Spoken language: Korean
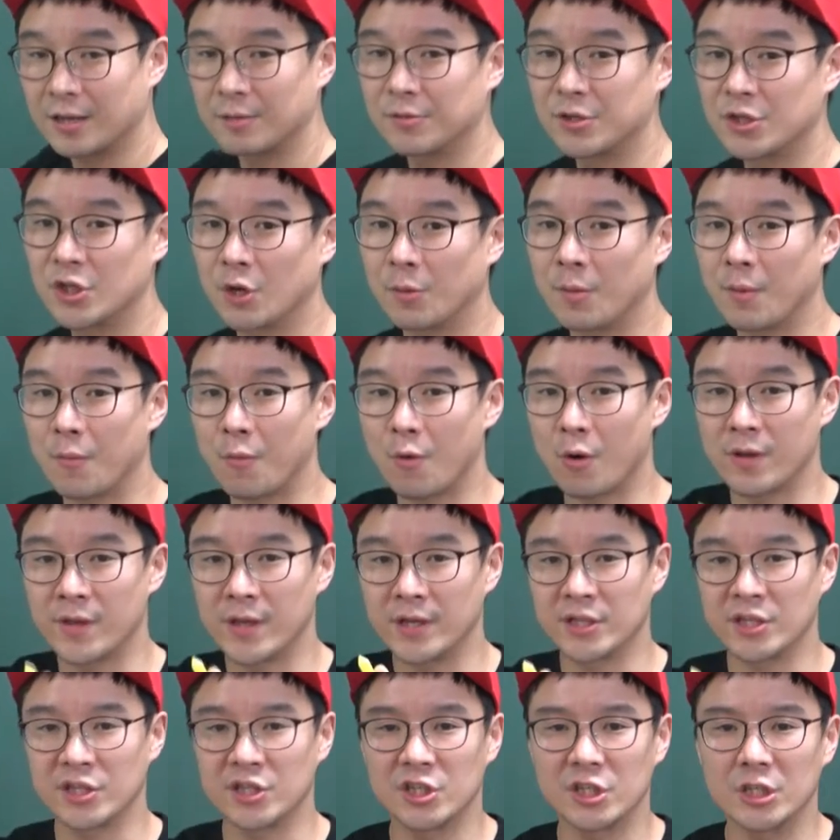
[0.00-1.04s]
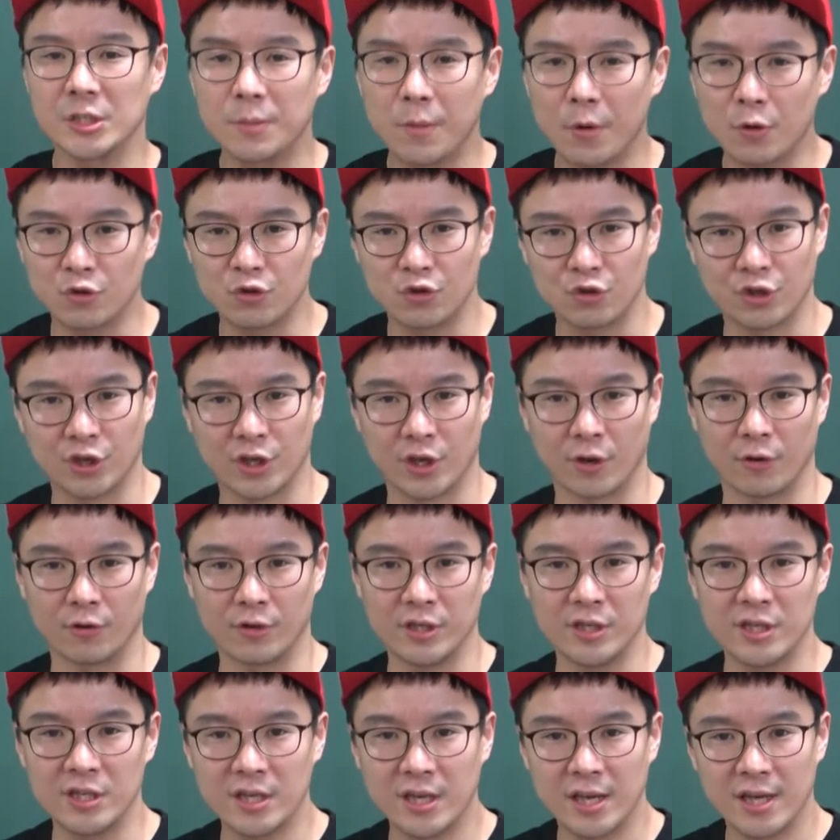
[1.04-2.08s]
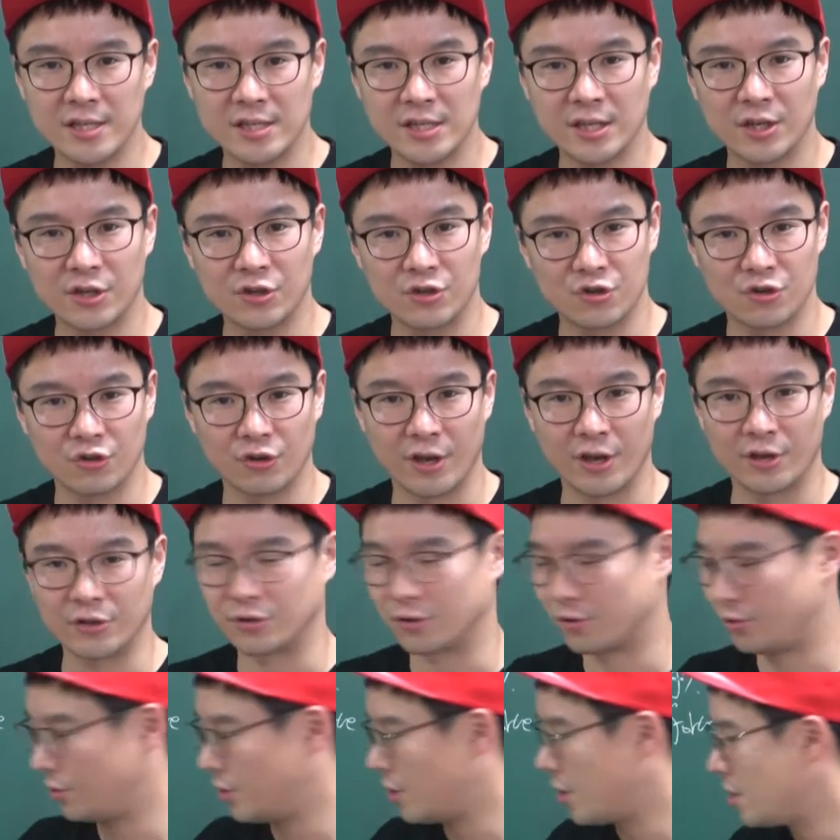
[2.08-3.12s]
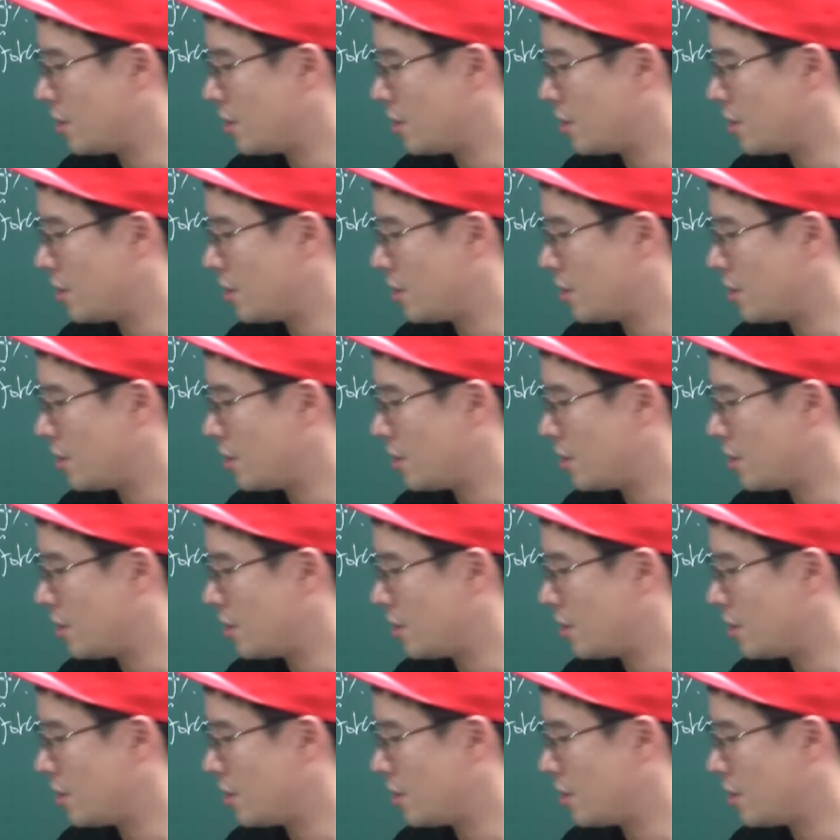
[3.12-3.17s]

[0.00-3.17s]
그럼 시험에 뭐가 나지 찝어줄게요. 이게 제일 중요하죠.